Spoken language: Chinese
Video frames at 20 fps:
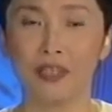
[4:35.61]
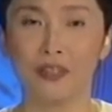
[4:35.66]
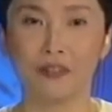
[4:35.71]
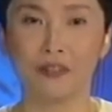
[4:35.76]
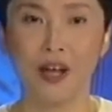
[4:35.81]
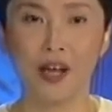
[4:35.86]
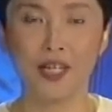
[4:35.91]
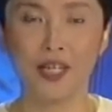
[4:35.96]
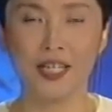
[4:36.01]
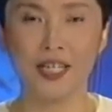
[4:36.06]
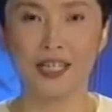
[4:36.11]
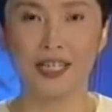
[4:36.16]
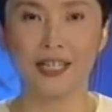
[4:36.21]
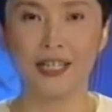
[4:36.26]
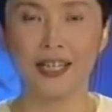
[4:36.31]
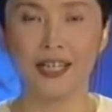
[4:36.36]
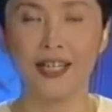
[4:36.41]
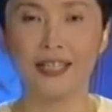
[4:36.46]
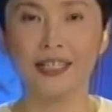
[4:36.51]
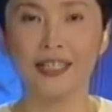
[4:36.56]
的方式。
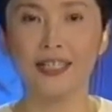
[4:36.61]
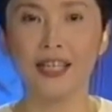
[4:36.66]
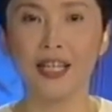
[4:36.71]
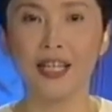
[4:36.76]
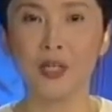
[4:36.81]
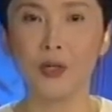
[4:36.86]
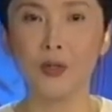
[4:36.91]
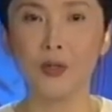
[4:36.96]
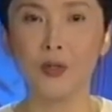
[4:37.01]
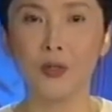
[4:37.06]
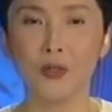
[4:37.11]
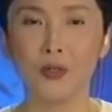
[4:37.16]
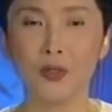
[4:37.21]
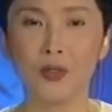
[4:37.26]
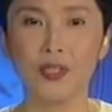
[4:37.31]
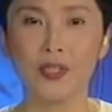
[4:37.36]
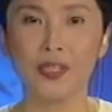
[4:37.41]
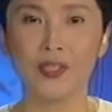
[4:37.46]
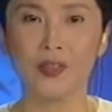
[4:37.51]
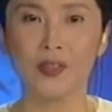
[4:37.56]
现在游泳
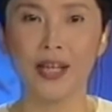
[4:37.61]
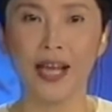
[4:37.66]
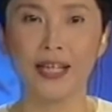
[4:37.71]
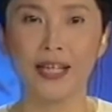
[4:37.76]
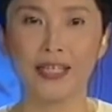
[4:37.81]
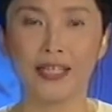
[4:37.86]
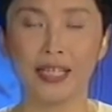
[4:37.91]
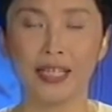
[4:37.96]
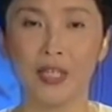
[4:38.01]
中心又开始了